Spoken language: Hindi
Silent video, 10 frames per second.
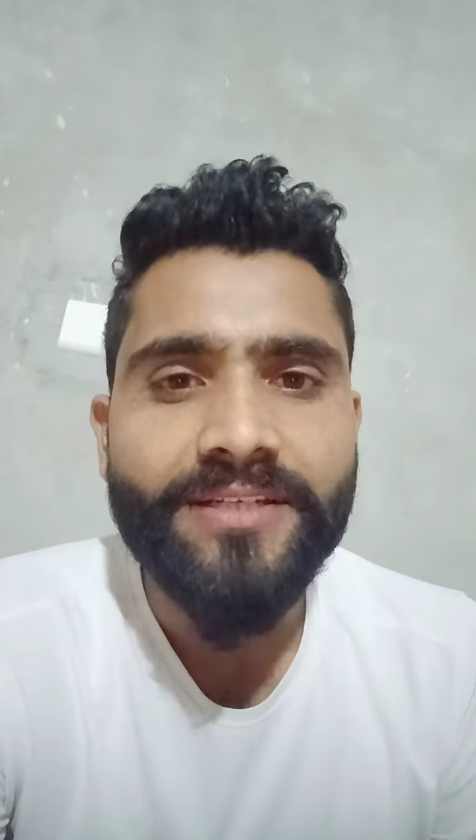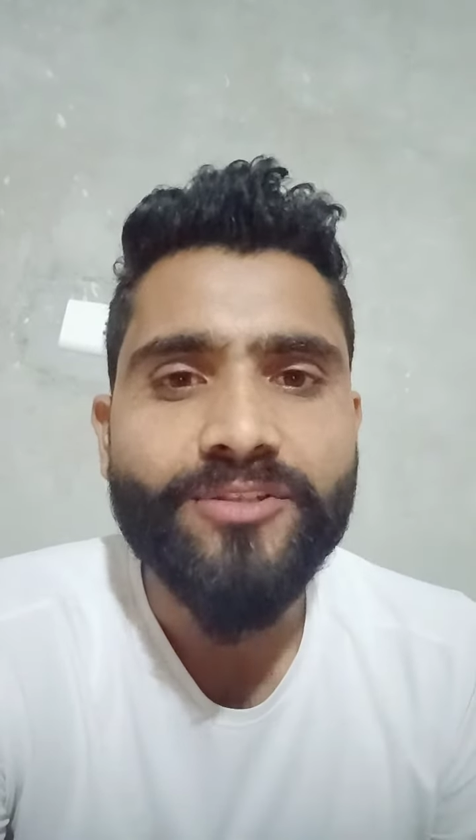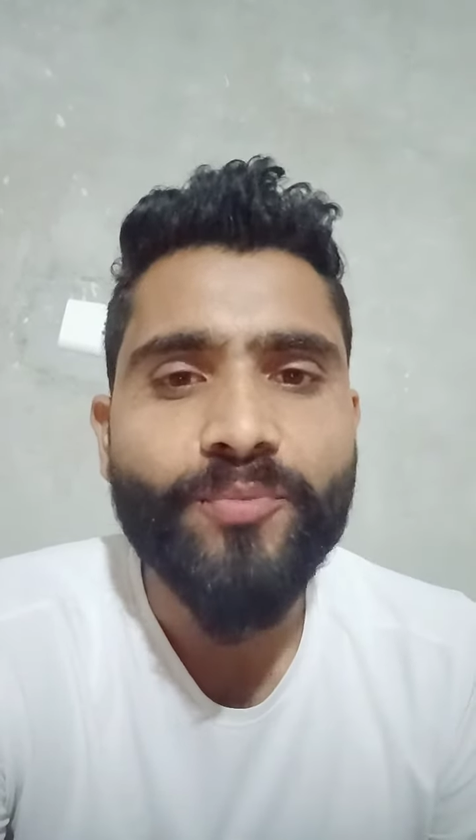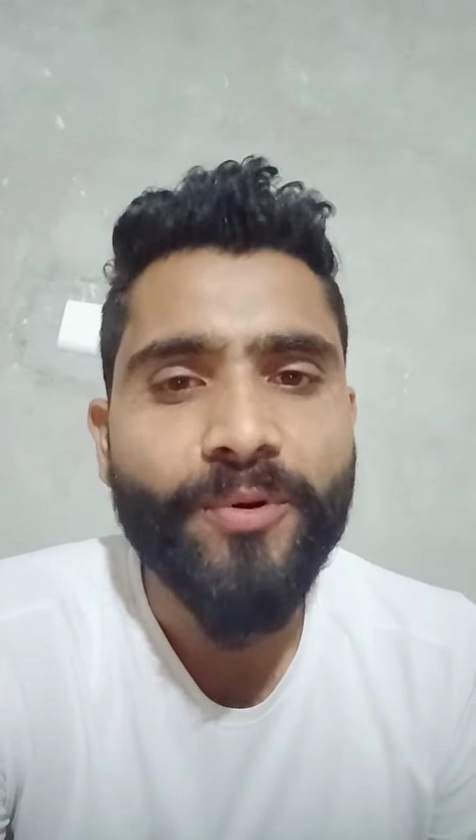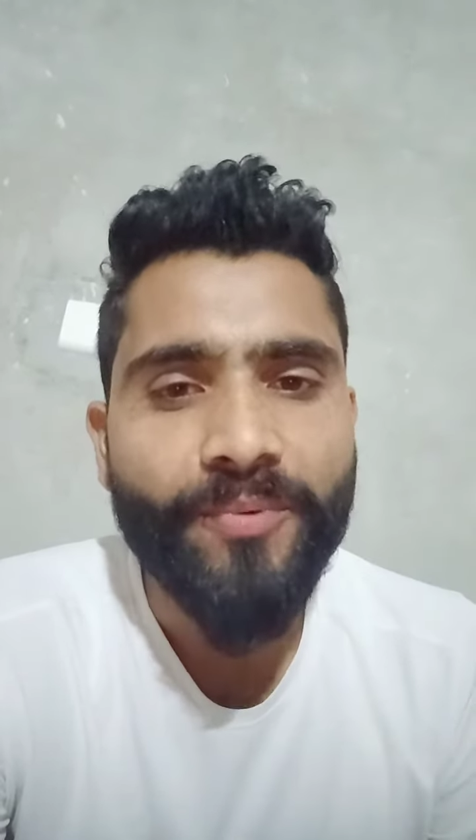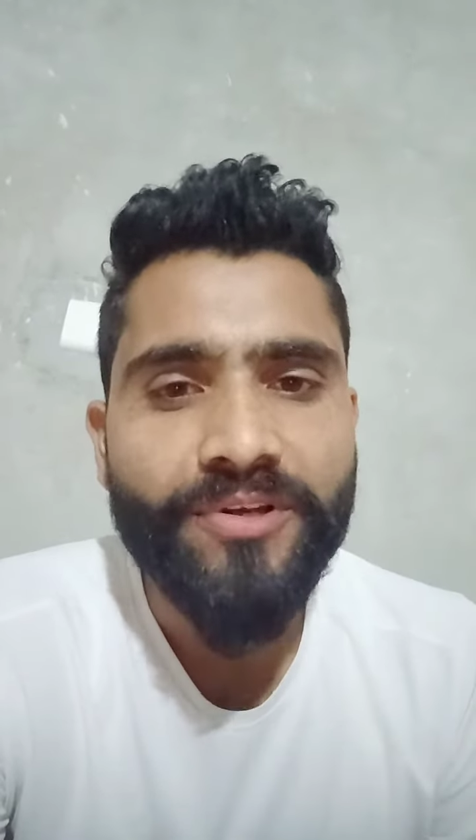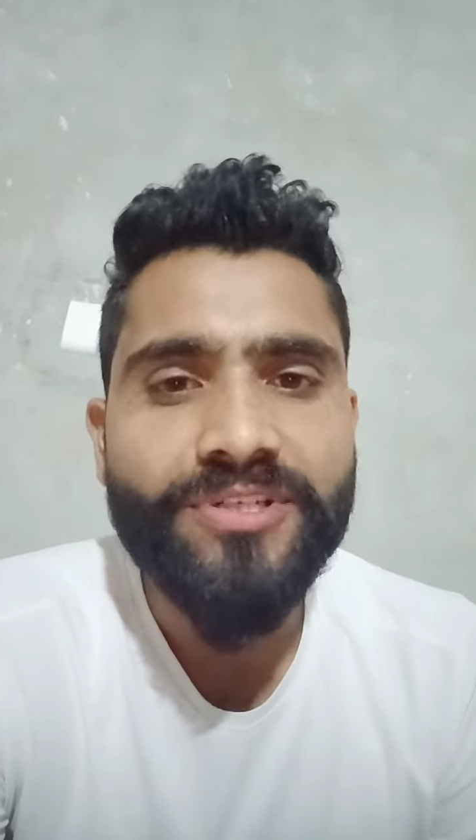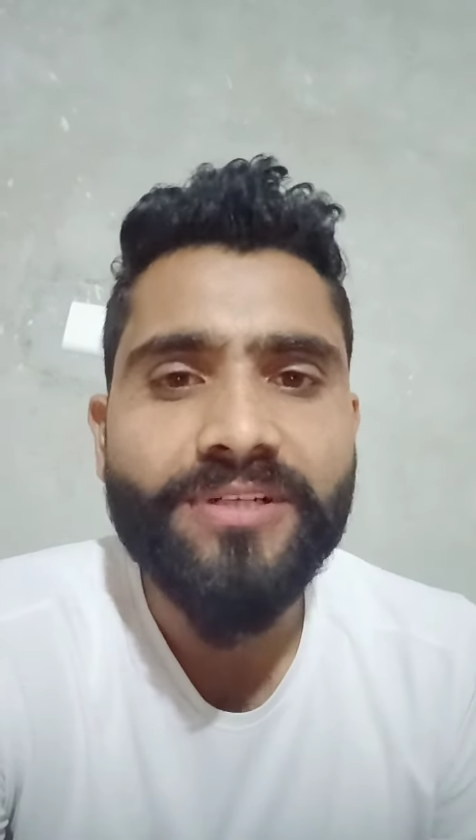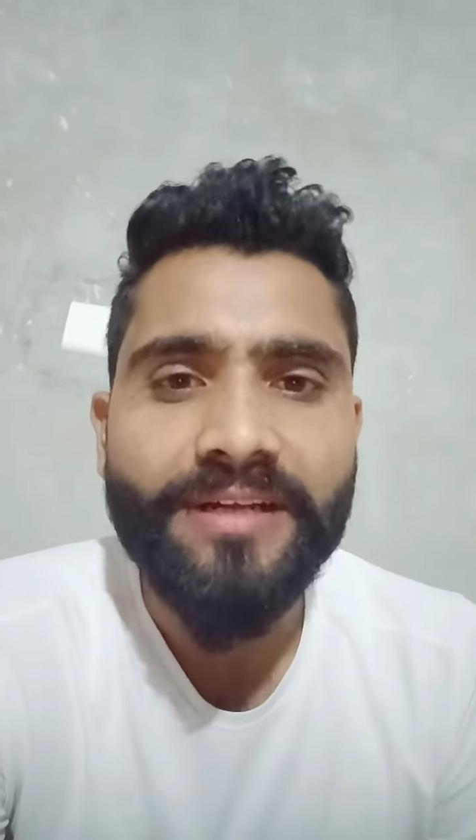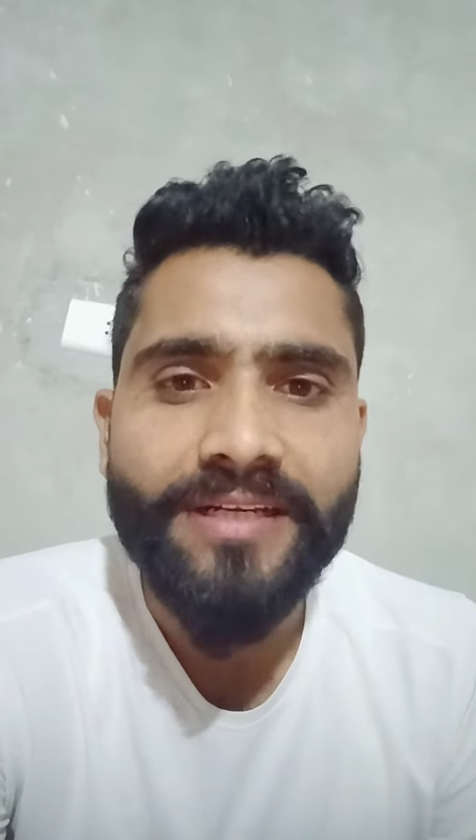जो
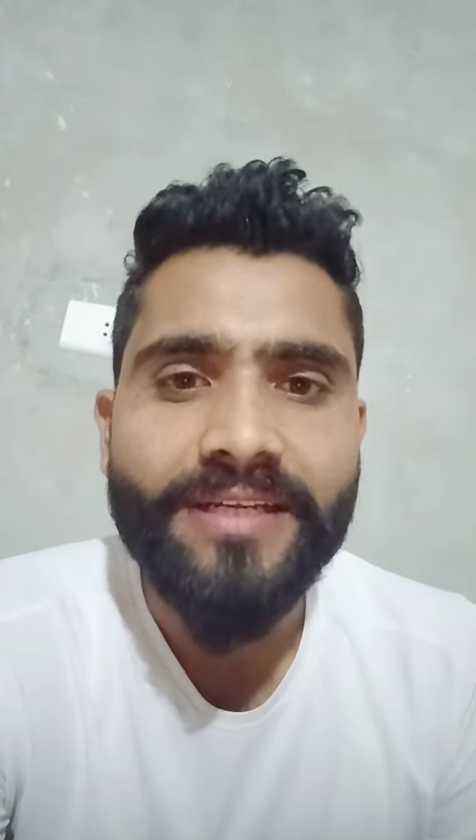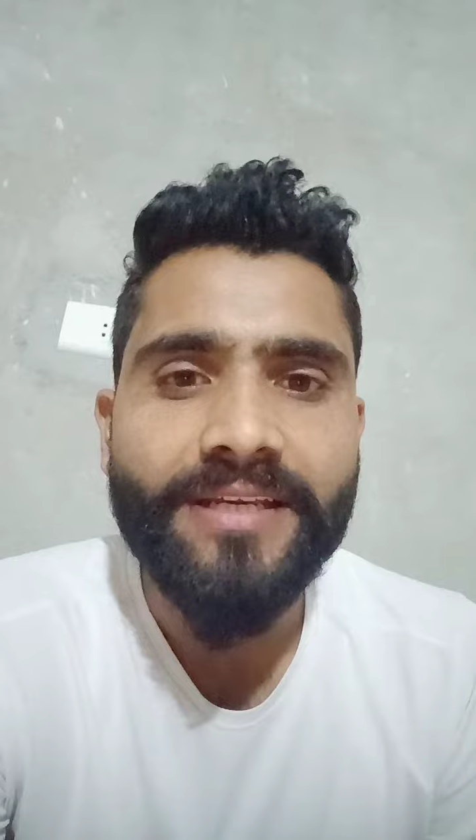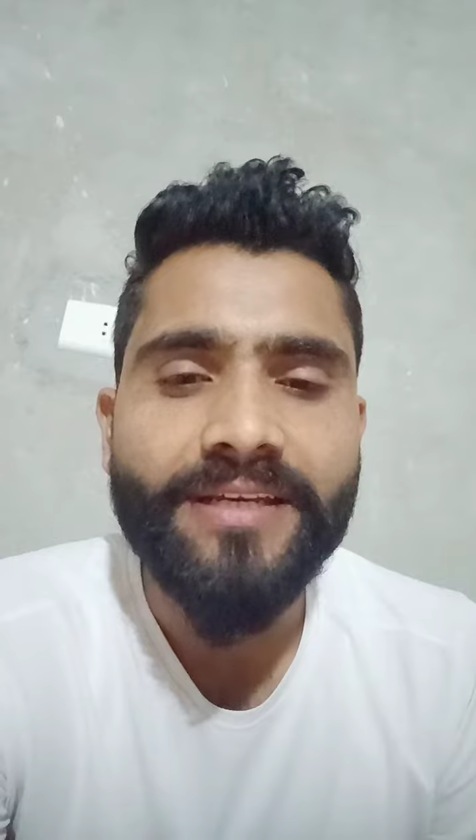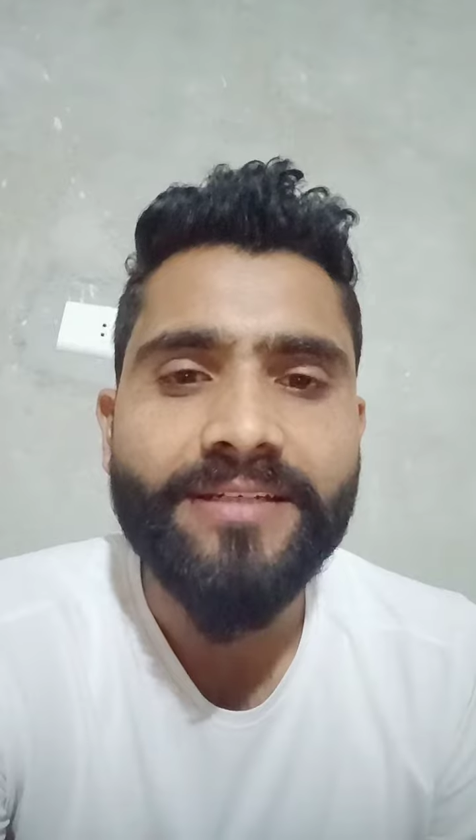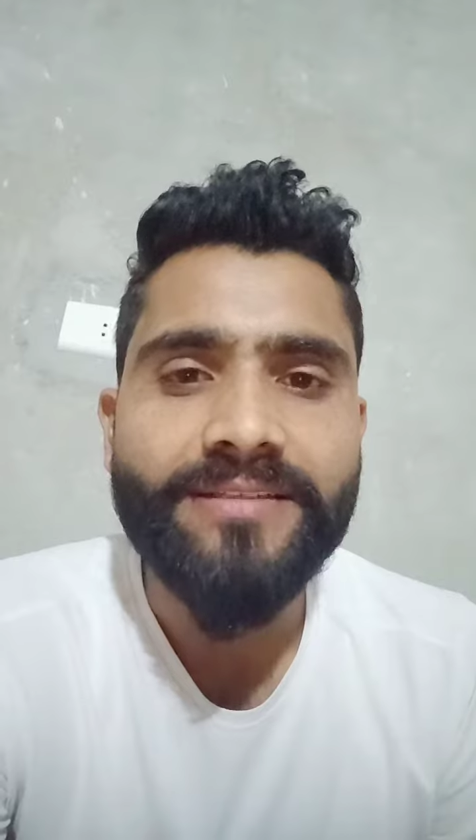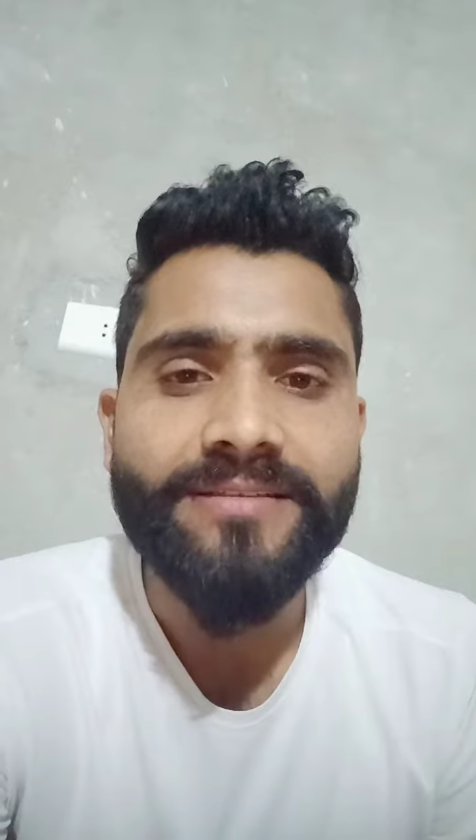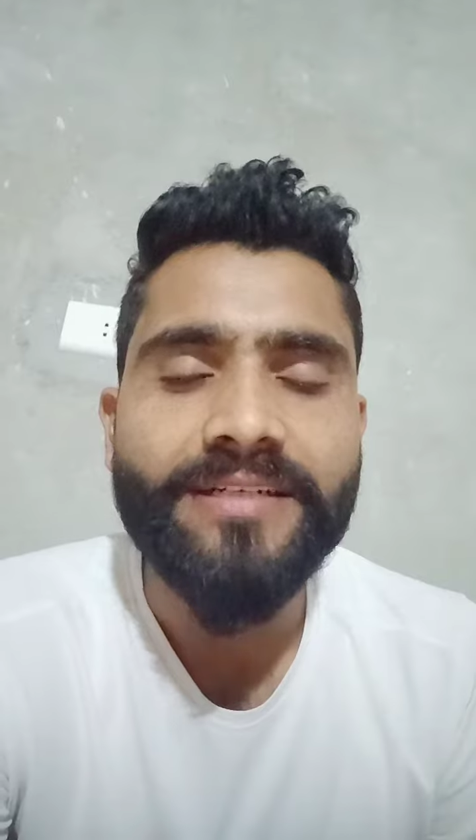प्रिपरेशन कर रहे हैं